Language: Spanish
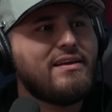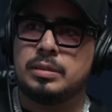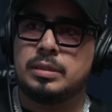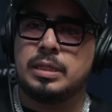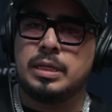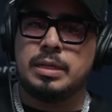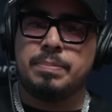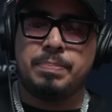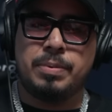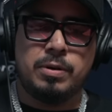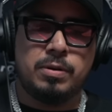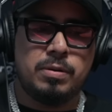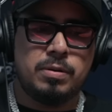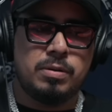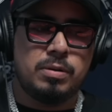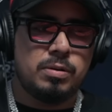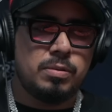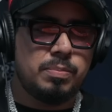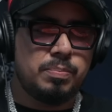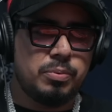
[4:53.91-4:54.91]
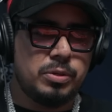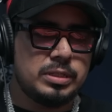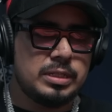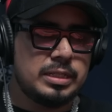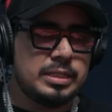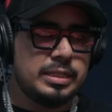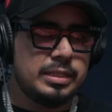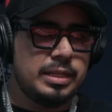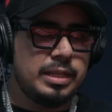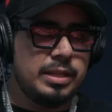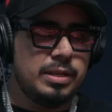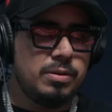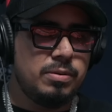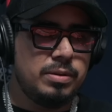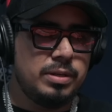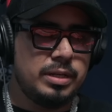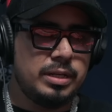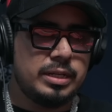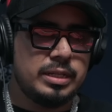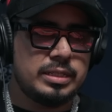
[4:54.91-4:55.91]
Sí, pero pues así te digo
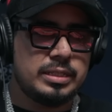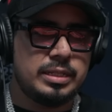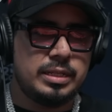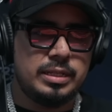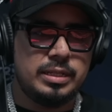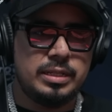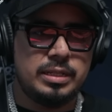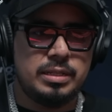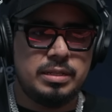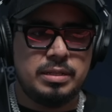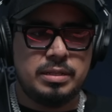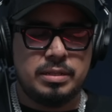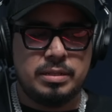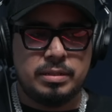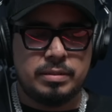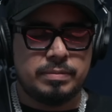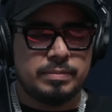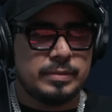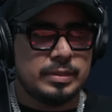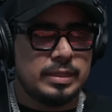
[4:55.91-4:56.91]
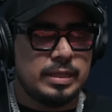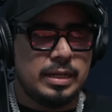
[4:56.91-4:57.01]
de que sí.